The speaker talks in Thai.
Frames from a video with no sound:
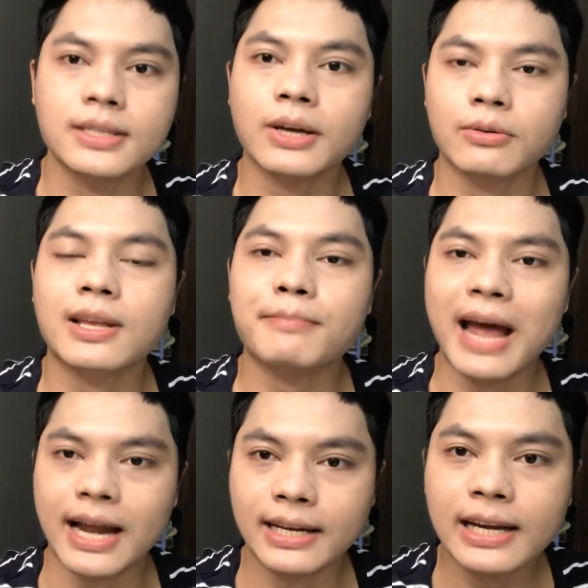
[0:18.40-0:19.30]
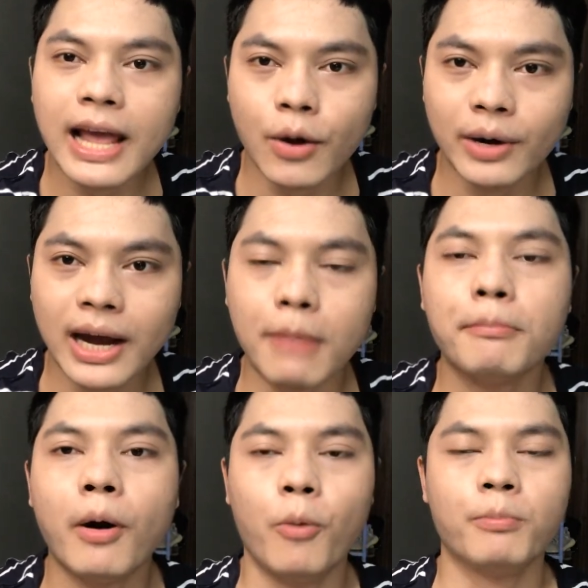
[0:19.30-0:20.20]
สองสัปดาห์ที่แล้วนะครับ
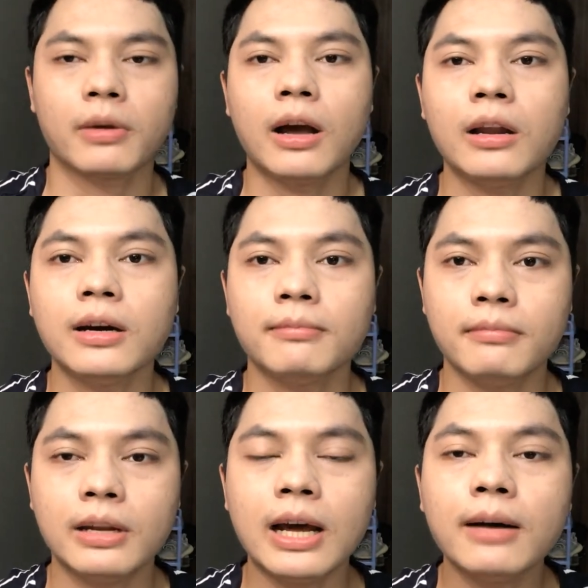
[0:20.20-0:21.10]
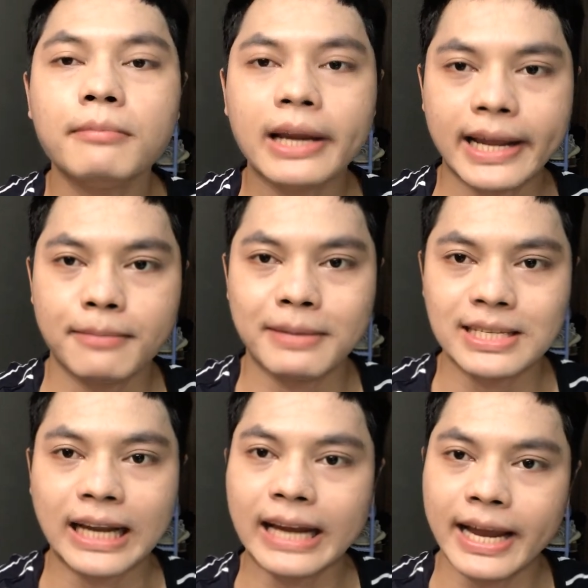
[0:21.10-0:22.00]
ผมก็เริ่มเริ่มเรียนภา
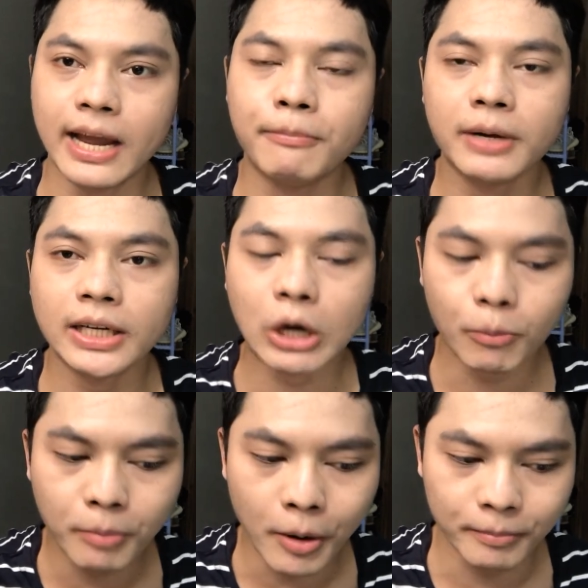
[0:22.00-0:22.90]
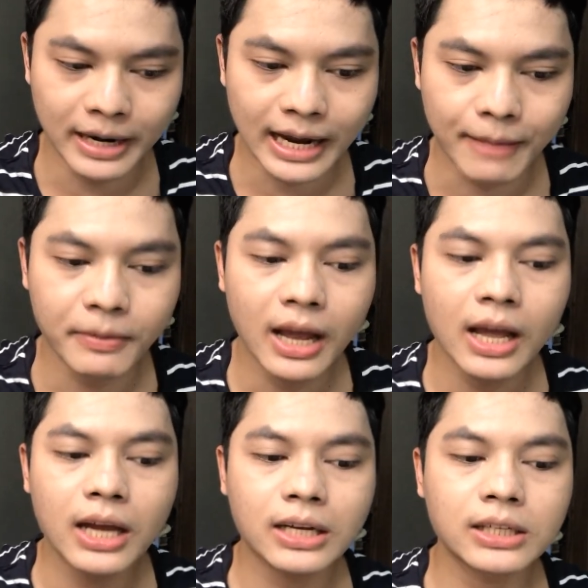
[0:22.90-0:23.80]
ษาไทยให้เพื่อนของผมนะครับ
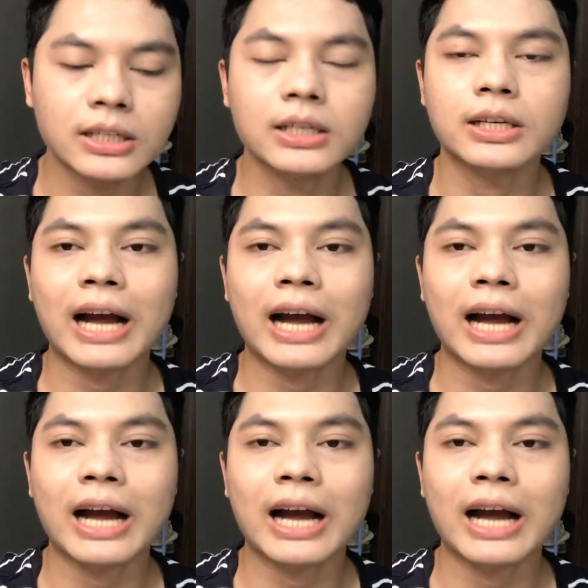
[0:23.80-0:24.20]
คือ